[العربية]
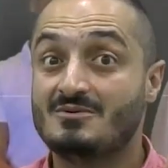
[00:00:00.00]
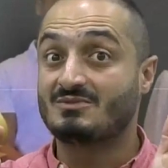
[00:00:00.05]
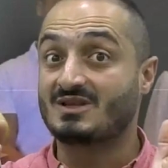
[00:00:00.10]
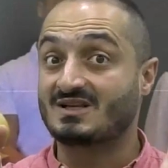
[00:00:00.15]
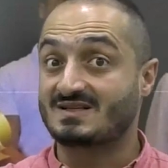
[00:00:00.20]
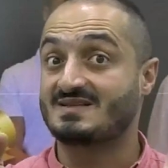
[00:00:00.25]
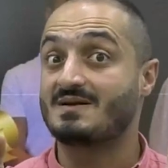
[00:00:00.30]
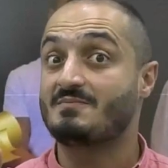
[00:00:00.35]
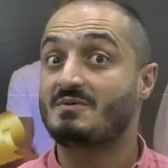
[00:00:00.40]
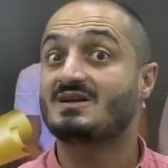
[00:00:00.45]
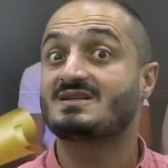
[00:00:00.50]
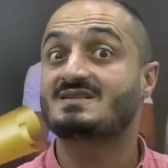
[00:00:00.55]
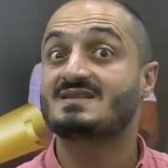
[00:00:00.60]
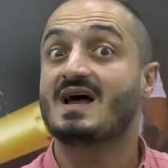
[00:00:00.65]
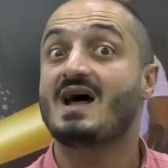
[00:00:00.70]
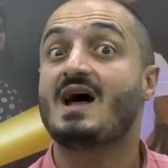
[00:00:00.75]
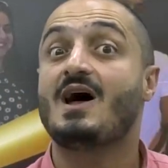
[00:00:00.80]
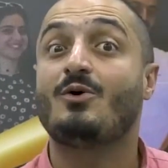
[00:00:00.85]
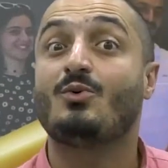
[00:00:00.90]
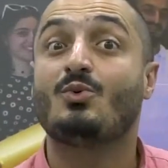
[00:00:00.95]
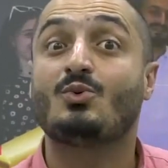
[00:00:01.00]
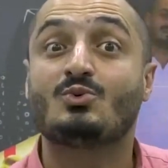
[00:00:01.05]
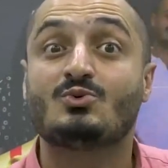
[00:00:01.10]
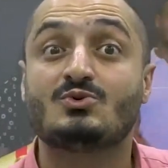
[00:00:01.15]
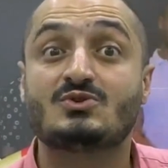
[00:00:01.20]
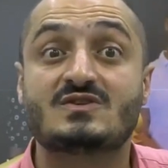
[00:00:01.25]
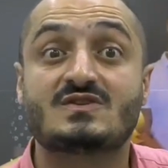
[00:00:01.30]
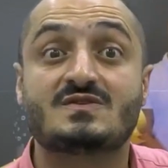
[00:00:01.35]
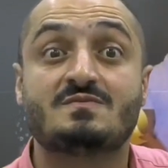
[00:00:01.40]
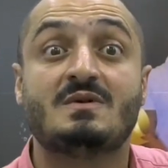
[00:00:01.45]
تكسب لك ساعة
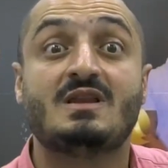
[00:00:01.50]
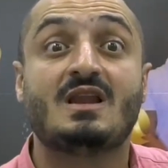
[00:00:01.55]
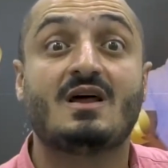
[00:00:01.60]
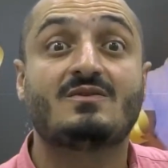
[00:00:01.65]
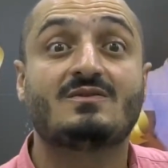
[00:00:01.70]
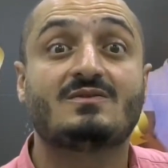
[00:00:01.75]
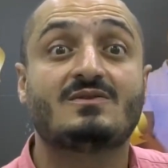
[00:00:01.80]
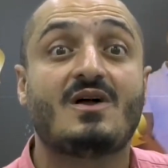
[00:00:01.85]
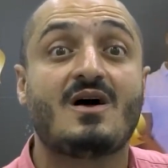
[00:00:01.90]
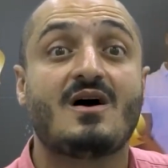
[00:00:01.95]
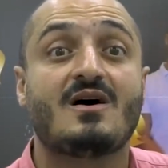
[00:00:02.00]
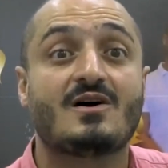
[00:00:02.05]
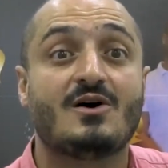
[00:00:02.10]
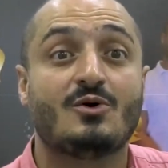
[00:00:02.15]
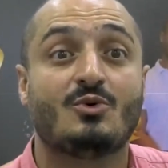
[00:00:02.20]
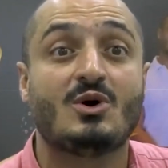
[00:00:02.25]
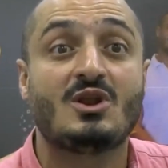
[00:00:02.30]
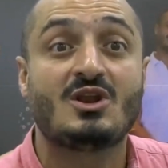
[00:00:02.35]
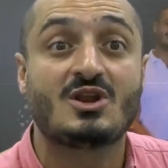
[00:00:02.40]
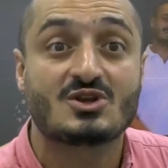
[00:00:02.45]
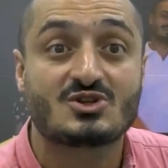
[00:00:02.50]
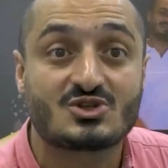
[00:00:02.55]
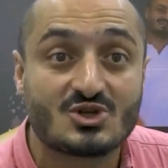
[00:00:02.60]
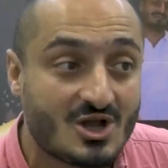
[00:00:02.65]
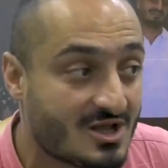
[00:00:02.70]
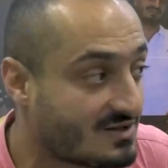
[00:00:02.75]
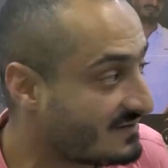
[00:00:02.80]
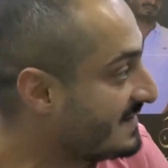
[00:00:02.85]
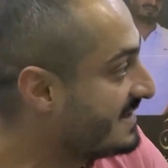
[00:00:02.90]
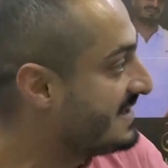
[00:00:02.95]
ونص من الطاقة
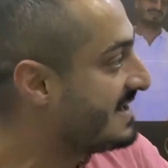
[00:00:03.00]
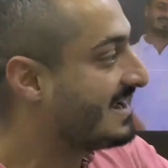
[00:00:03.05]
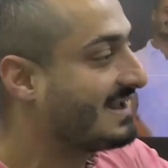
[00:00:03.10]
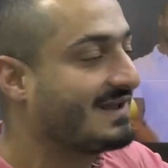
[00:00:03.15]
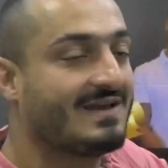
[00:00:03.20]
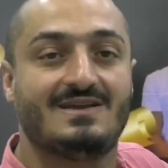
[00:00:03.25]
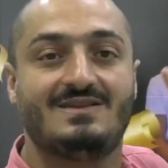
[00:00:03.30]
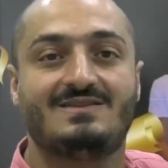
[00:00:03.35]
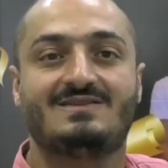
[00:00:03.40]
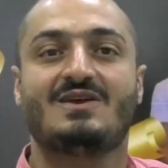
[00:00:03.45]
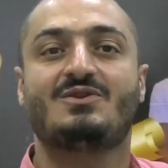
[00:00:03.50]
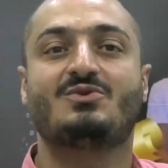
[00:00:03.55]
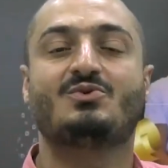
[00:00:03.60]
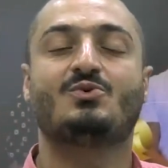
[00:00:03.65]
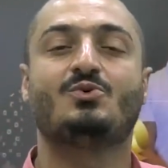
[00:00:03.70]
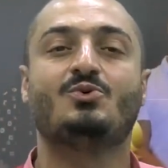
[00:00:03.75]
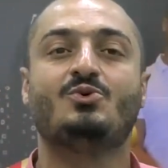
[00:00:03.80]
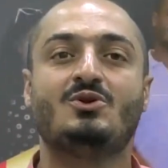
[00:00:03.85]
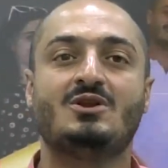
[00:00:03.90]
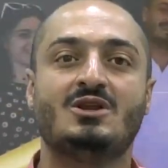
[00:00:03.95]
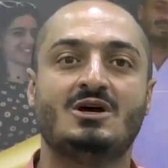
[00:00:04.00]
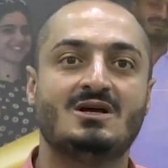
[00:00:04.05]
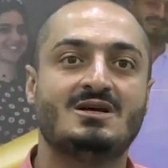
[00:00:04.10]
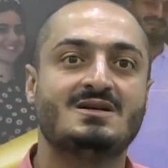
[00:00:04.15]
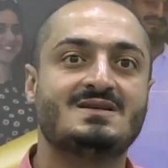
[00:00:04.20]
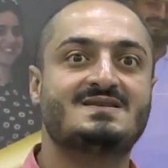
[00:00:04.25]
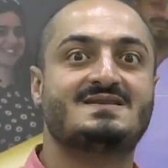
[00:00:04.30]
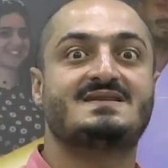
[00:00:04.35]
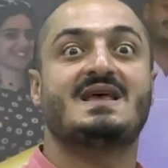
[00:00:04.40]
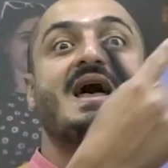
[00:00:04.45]
والنشاط انك انت تكون
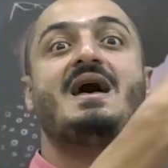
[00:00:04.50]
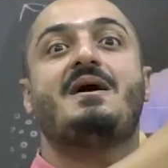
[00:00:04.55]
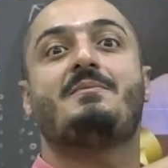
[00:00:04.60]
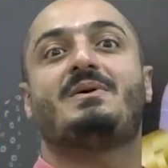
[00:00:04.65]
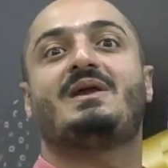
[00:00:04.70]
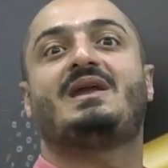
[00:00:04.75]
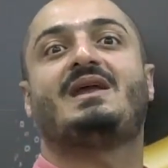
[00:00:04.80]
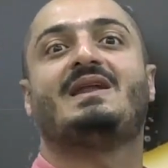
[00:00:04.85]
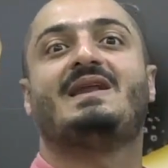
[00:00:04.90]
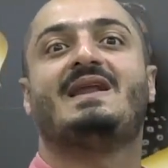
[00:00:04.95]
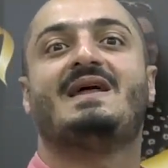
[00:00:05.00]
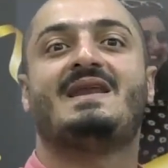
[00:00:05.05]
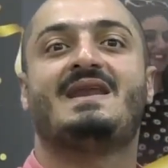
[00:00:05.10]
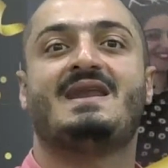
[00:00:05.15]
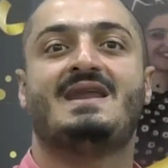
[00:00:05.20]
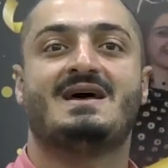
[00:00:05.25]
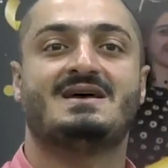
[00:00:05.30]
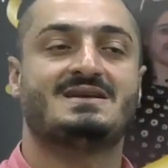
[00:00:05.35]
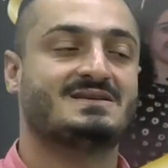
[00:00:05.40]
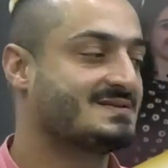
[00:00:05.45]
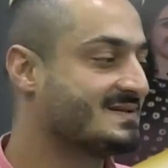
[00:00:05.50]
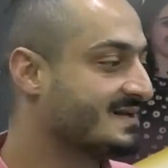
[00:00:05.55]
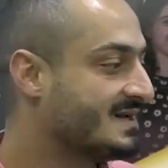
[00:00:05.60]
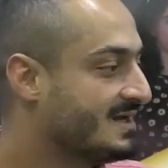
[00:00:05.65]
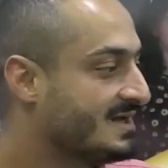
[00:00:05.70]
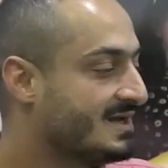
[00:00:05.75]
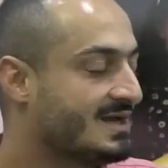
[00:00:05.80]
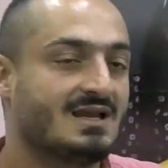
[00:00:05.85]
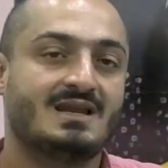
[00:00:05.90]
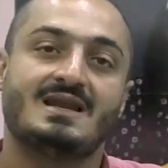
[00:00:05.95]
سابق للناس
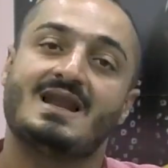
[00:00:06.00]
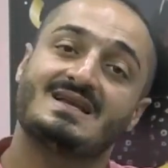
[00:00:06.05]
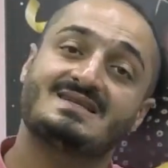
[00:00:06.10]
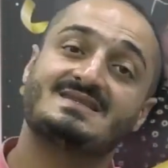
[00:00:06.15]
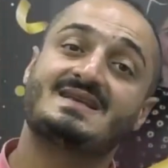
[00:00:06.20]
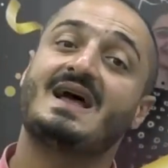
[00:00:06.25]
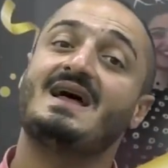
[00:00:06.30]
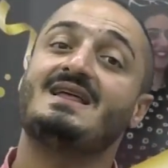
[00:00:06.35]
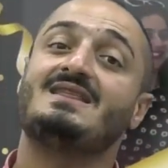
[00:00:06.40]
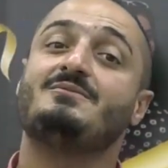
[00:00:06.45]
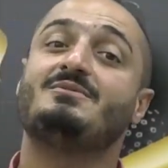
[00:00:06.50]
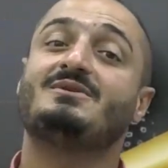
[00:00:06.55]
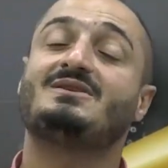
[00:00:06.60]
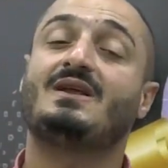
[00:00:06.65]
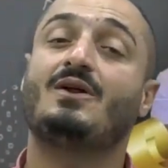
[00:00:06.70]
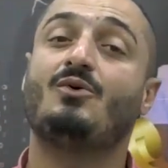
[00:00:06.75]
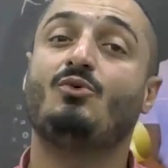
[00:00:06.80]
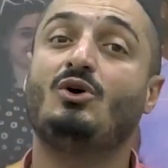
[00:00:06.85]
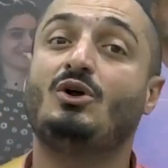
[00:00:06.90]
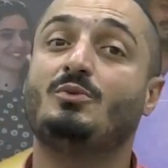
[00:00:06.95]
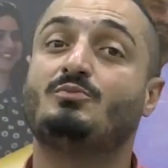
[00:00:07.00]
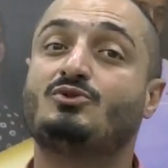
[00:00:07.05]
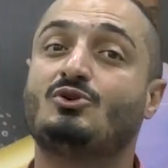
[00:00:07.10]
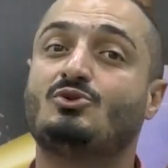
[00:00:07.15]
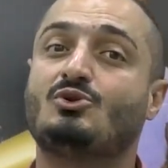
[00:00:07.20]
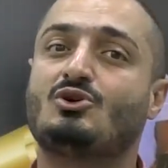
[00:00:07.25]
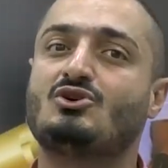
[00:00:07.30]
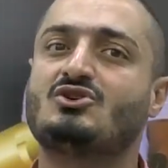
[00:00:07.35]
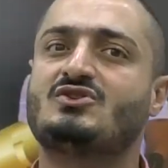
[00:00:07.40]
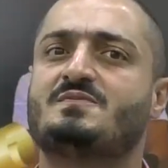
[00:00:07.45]
الناس قاعدة بتروح
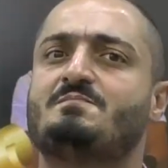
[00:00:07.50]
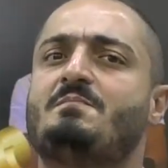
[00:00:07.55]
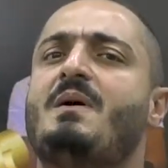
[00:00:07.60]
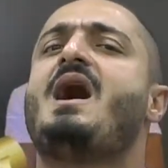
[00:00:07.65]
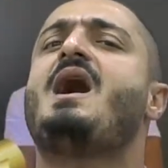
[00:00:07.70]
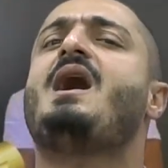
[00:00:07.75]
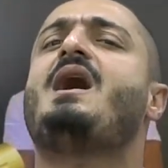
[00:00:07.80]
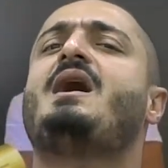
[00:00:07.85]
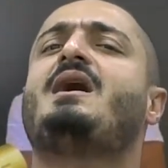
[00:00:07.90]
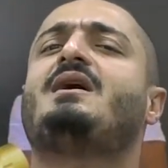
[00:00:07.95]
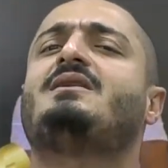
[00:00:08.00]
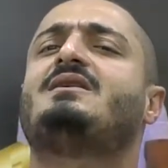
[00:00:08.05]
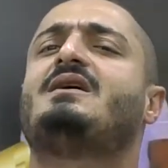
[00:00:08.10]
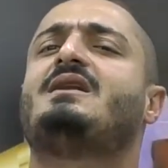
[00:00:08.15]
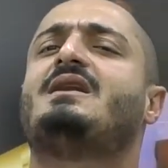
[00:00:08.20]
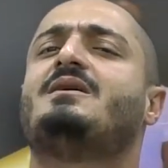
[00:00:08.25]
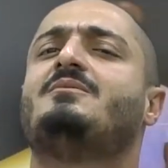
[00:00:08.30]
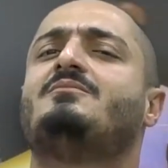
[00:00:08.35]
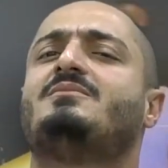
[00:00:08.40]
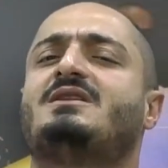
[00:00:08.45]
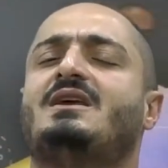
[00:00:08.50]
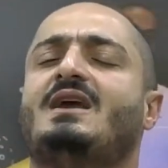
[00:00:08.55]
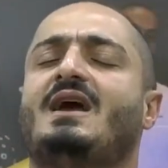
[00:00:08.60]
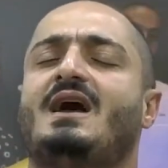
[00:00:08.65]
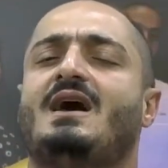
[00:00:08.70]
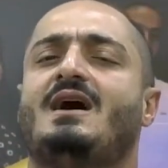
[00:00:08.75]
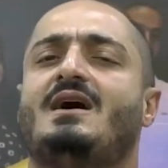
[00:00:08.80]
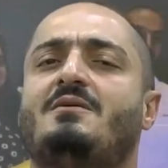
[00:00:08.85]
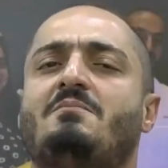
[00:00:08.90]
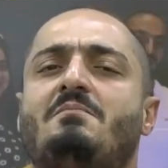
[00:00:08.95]
بتدرس بعد
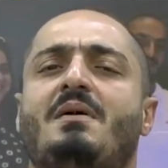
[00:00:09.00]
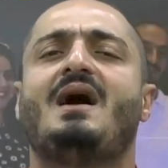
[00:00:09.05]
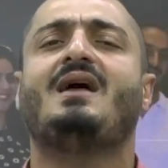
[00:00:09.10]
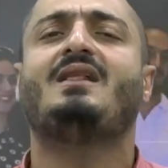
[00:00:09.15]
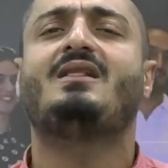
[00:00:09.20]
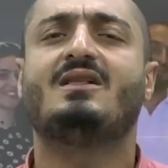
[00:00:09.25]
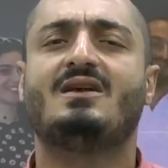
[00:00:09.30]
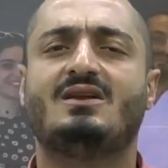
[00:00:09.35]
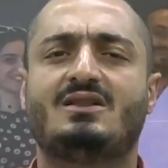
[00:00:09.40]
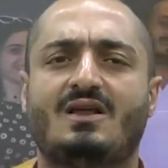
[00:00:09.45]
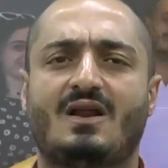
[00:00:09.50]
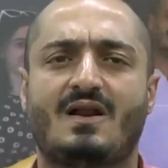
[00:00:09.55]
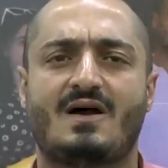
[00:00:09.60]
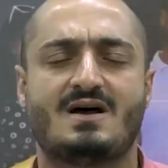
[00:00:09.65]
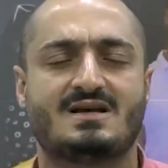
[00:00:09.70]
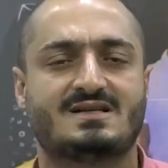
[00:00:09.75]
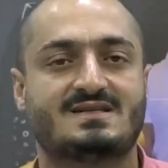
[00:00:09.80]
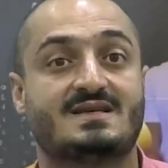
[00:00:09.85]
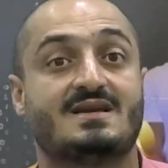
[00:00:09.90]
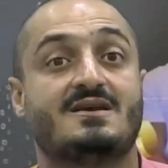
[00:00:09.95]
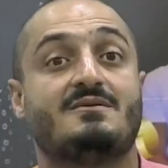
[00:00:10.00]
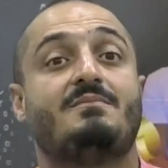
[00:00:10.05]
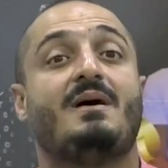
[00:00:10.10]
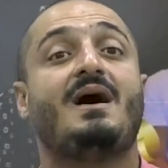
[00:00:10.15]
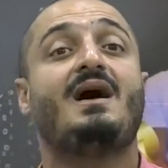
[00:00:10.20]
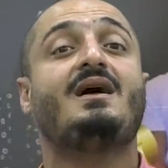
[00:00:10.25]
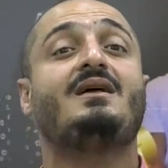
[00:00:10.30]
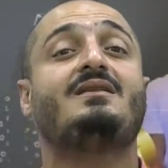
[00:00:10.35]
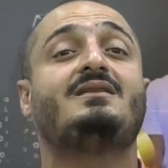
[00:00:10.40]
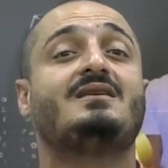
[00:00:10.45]
الامتحان بعد الدراسة
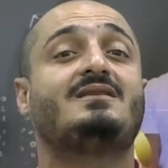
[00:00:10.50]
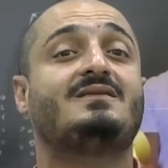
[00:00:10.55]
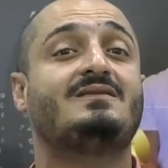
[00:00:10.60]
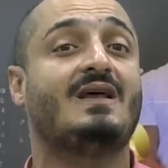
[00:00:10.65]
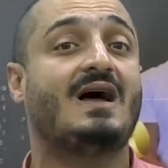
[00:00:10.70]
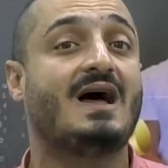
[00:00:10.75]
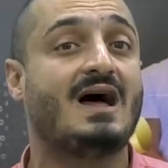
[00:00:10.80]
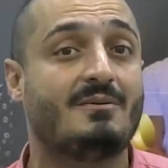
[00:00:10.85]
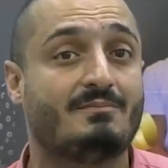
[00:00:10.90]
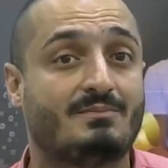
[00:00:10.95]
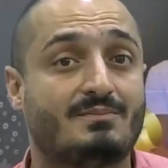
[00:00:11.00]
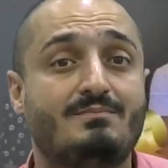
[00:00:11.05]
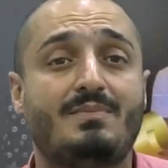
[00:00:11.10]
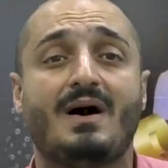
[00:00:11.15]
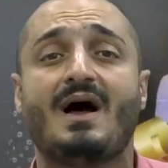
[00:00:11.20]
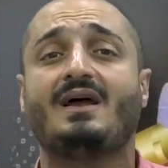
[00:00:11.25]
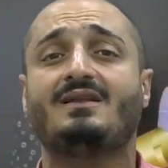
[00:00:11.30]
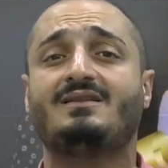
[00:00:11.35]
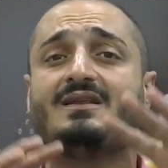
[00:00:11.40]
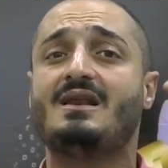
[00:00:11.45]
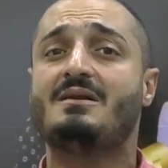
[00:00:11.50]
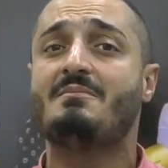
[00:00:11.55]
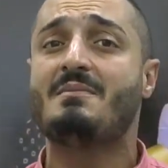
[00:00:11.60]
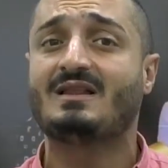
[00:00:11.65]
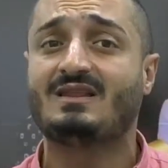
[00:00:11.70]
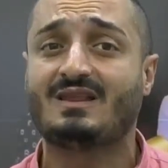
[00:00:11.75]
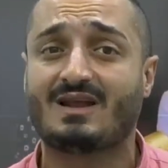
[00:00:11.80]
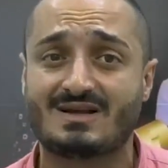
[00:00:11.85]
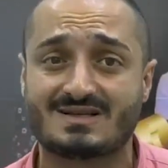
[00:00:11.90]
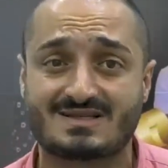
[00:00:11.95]
بعد التعب بعد
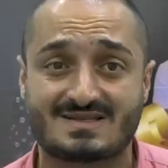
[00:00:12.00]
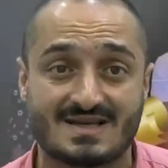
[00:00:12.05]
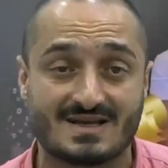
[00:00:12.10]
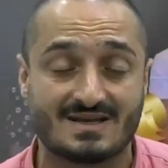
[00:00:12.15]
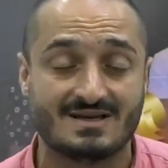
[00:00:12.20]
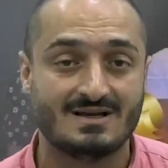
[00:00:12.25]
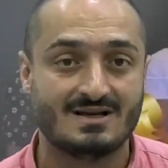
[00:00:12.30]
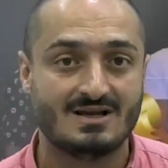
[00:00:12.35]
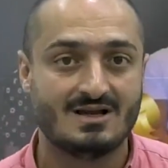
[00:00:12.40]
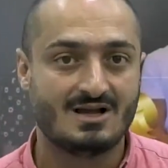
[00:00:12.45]
المدرسة